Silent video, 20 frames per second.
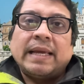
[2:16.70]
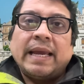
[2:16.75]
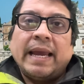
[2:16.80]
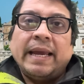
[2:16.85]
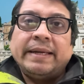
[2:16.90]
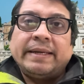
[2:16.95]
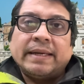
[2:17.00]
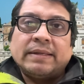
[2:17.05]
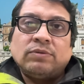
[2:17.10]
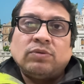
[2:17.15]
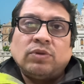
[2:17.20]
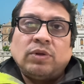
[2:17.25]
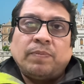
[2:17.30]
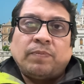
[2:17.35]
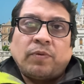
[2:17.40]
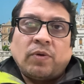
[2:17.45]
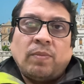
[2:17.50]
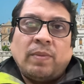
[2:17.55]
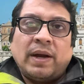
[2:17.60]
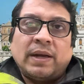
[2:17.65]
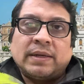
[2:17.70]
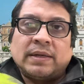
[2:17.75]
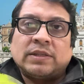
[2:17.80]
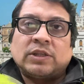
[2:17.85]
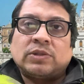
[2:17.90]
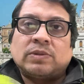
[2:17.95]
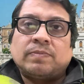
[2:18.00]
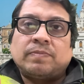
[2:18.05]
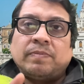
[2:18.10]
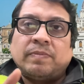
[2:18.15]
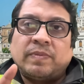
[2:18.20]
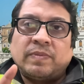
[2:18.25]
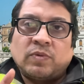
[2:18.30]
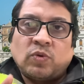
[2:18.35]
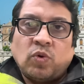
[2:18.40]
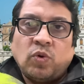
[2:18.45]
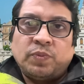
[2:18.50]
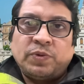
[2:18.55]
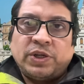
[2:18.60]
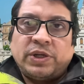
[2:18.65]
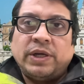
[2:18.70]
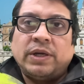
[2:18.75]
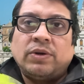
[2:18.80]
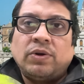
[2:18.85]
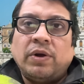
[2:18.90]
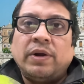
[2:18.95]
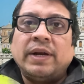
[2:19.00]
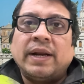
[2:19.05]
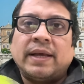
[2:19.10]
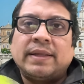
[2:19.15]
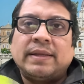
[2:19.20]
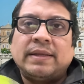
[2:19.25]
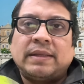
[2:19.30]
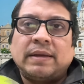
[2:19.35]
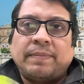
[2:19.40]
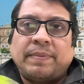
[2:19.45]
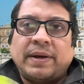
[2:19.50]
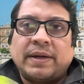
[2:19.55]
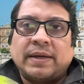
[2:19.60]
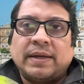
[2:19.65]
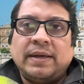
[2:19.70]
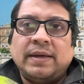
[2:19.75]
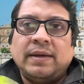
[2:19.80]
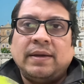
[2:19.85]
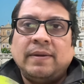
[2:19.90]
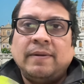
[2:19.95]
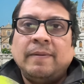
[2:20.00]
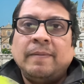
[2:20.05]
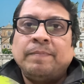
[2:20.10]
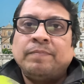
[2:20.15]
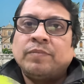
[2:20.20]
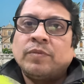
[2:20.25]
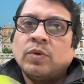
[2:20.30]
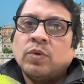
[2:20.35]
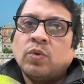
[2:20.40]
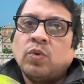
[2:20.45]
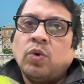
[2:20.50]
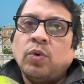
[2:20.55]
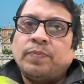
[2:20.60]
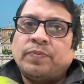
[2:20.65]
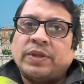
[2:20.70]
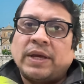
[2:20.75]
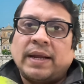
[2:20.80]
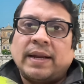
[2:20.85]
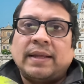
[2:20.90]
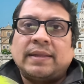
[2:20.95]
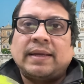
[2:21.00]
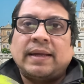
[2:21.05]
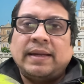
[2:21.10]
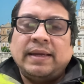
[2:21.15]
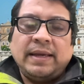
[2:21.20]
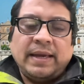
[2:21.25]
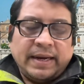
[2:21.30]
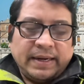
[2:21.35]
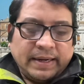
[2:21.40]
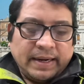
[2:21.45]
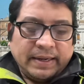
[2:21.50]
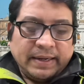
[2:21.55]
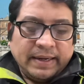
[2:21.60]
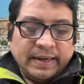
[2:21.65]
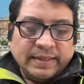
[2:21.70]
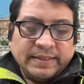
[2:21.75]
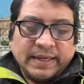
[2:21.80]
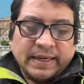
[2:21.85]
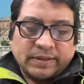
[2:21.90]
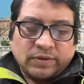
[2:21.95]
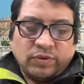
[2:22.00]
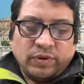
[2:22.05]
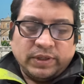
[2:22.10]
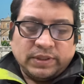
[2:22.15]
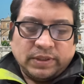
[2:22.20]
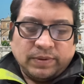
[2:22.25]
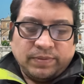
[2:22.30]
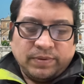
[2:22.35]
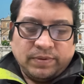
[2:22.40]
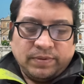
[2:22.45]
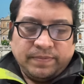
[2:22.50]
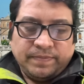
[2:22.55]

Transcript: এইটা যদি প্রমাণ খুব শীঘ্রই না দিতে পারে খুব তাড়াতাড়ি এটা রিজেক্ট হয়ে যাব